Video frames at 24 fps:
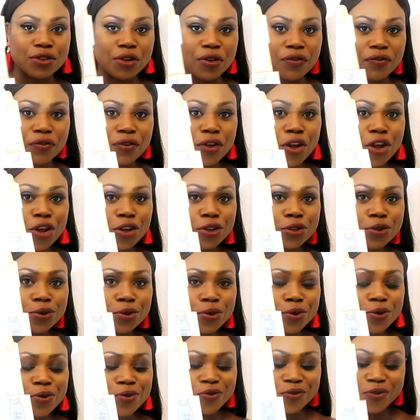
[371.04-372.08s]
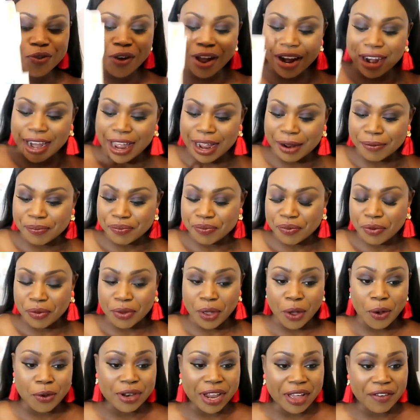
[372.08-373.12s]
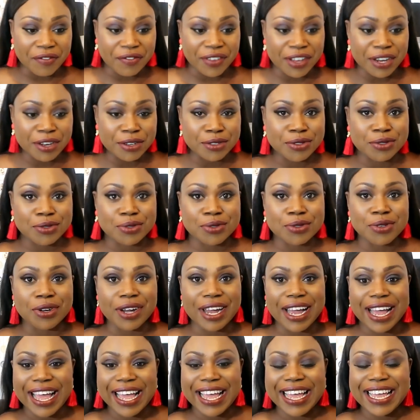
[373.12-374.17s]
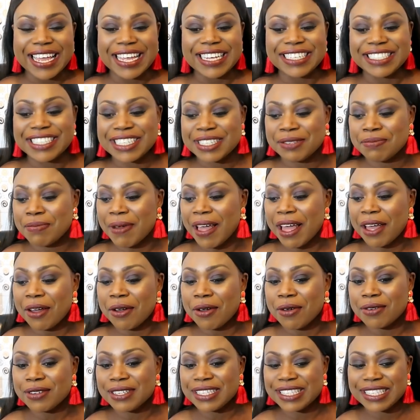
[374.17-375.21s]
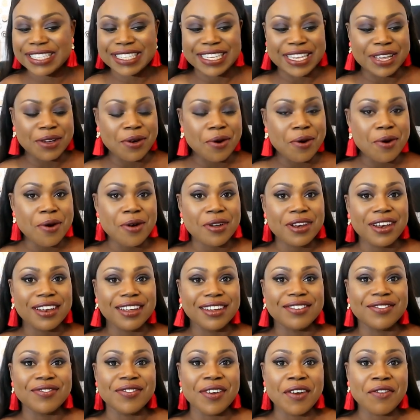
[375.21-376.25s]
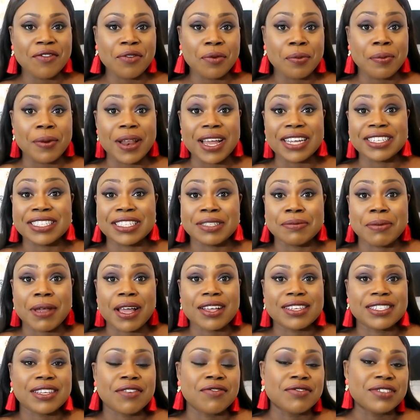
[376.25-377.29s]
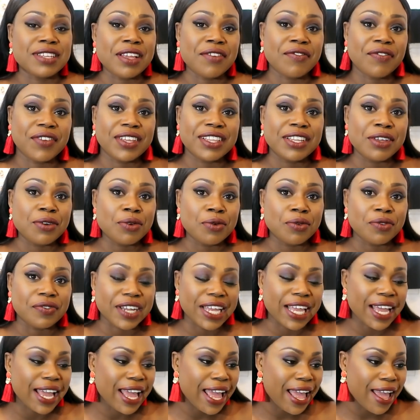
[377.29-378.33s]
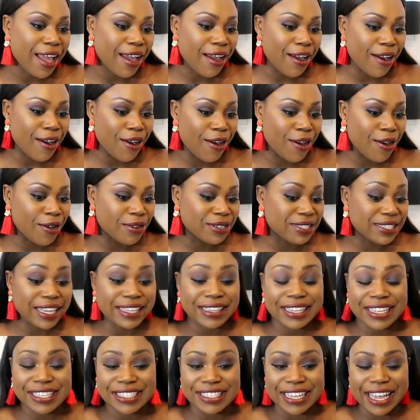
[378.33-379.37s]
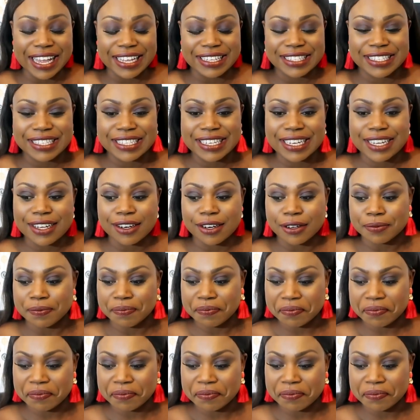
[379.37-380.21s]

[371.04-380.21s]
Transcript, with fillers: 4,99€. Donc voilà, on a fait le tour et j'espère que ces hauls va vous plaire. J'espère que ça vous a fait découvrir certains articles